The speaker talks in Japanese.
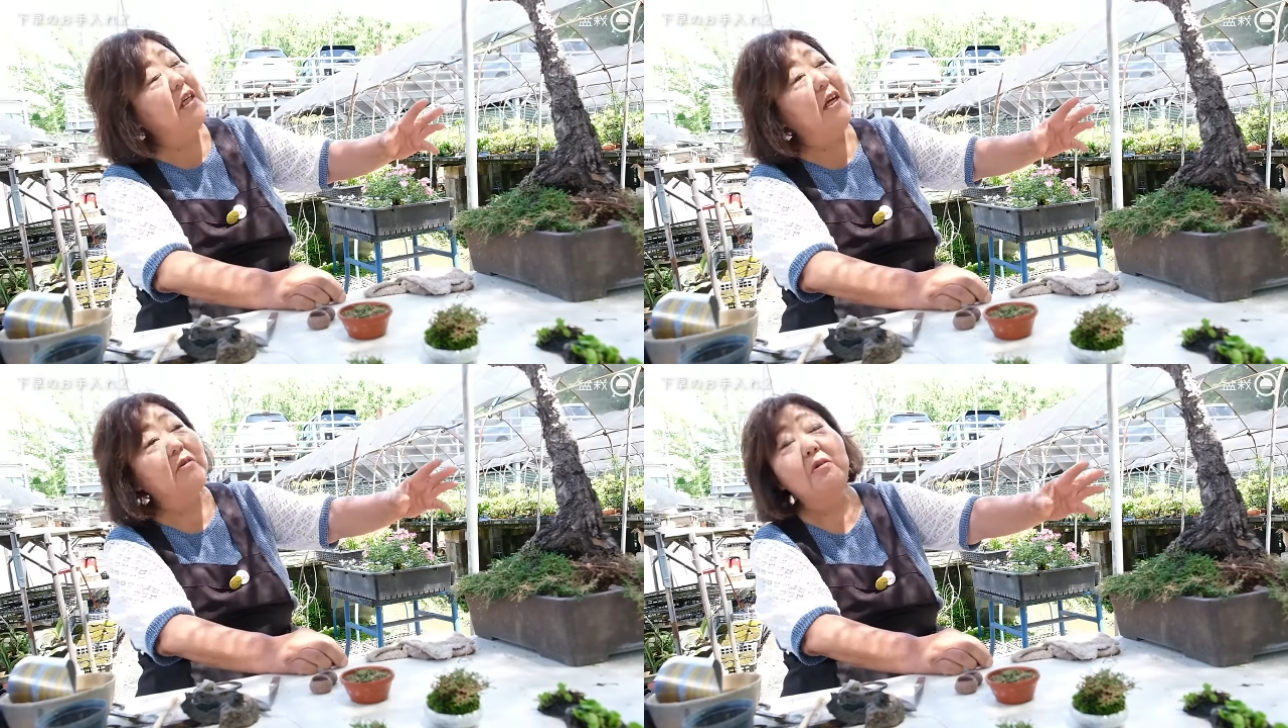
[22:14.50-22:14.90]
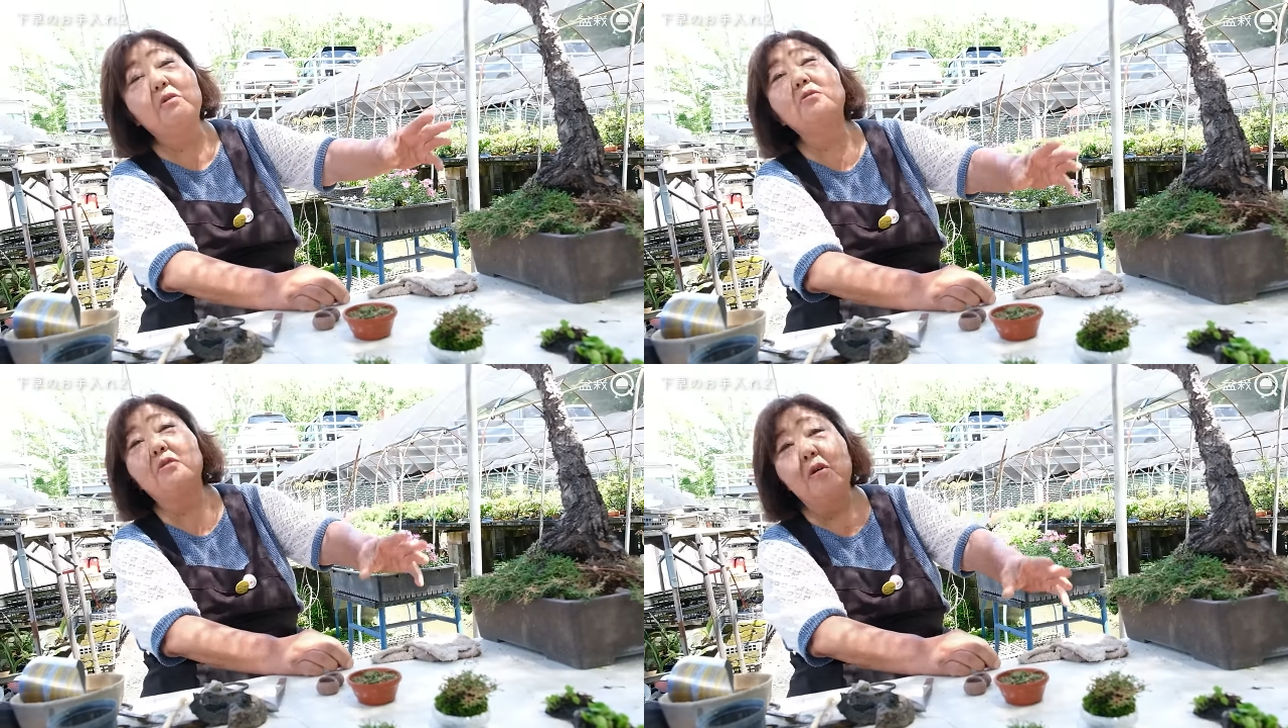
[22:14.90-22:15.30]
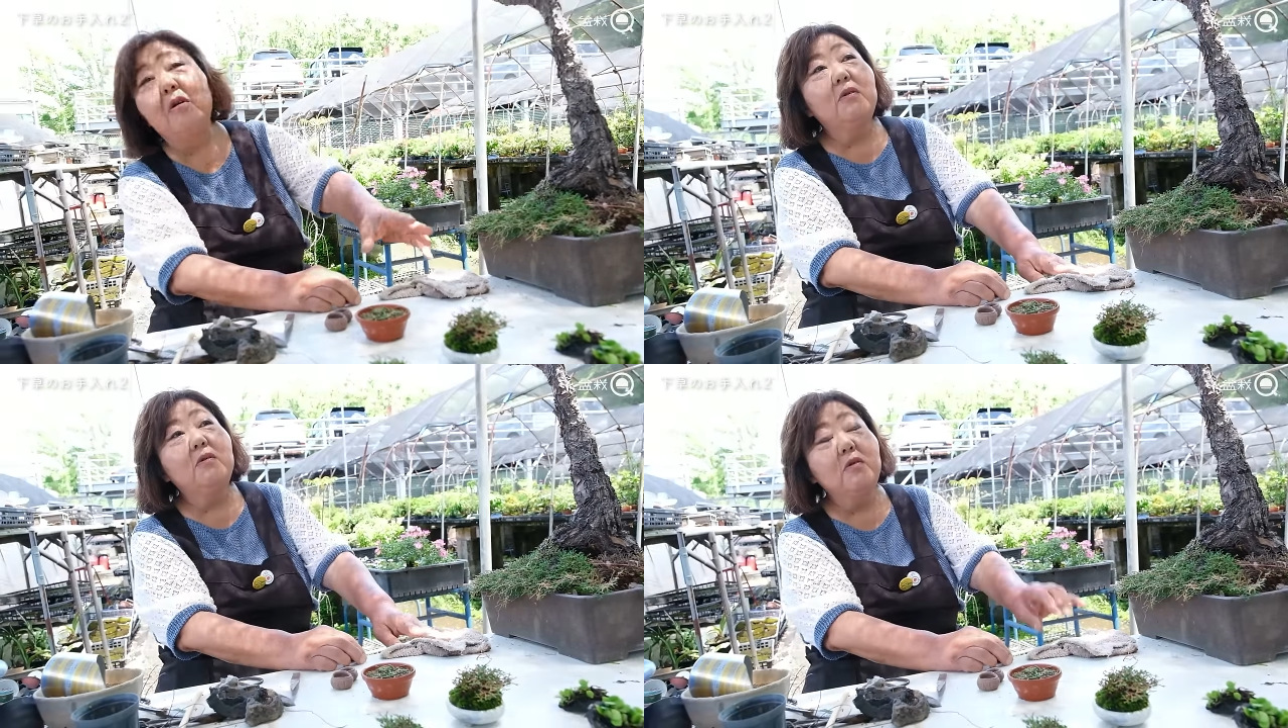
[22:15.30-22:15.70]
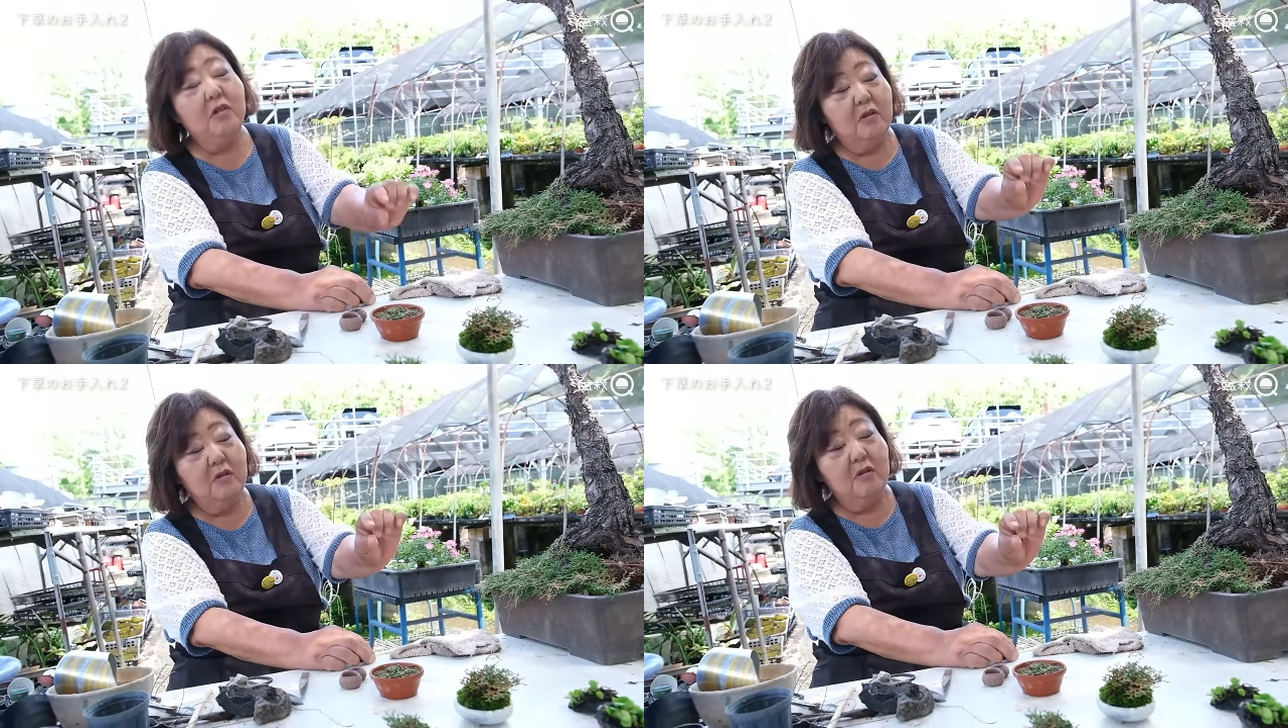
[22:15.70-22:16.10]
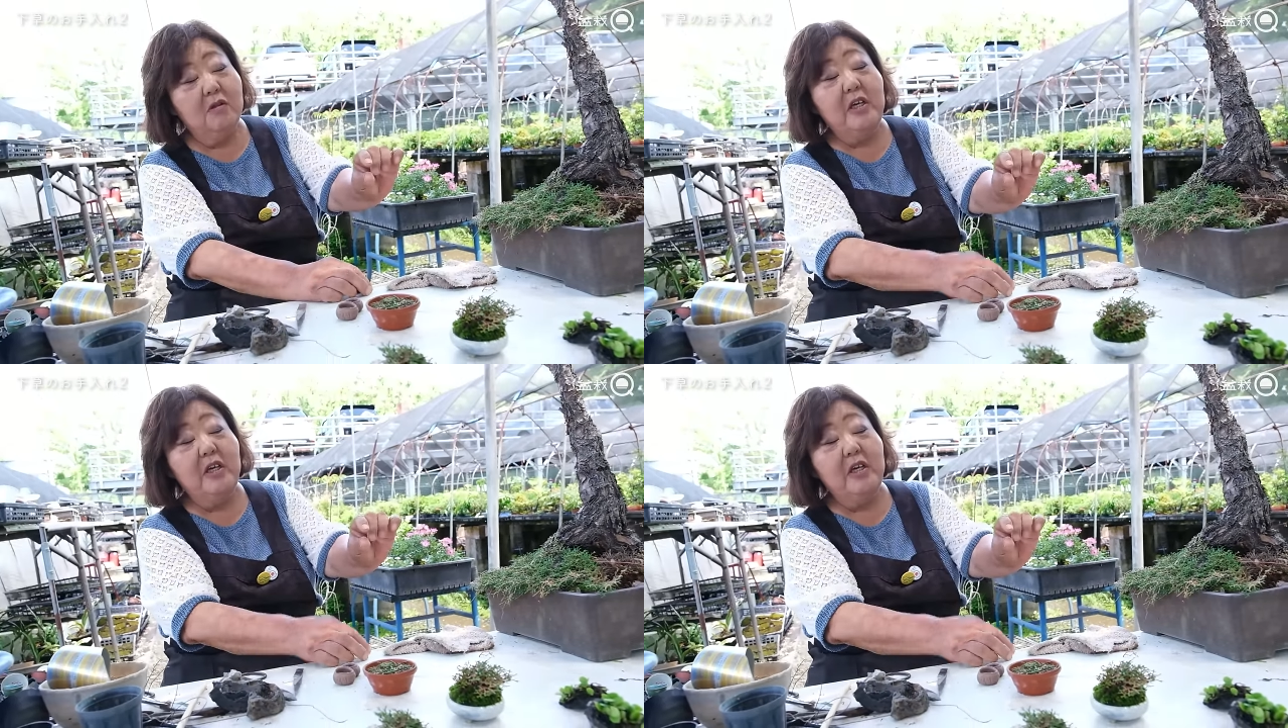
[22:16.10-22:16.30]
らいに置いとくと、薄